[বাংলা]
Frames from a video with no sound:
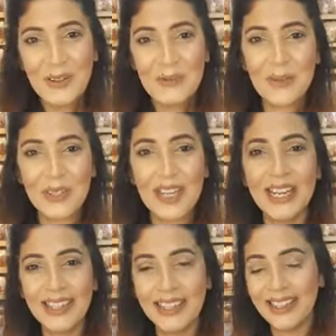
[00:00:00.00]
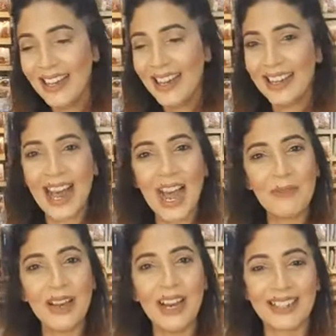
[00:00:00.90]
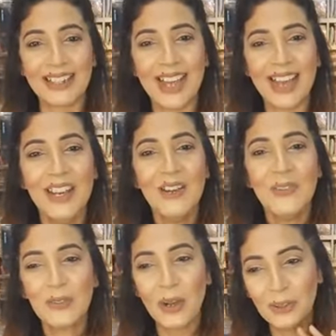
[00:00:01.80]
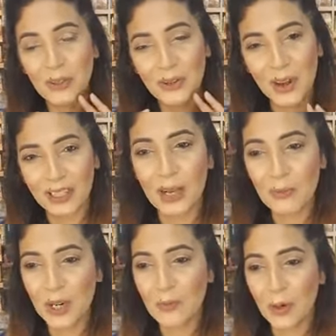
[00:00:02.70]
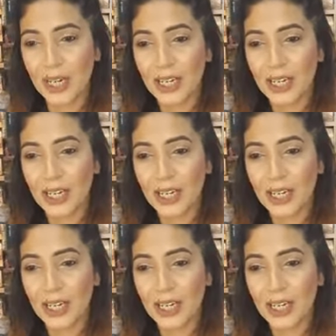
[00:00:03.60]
মনে লাইভে আসলে যত কথা মনে পড়ে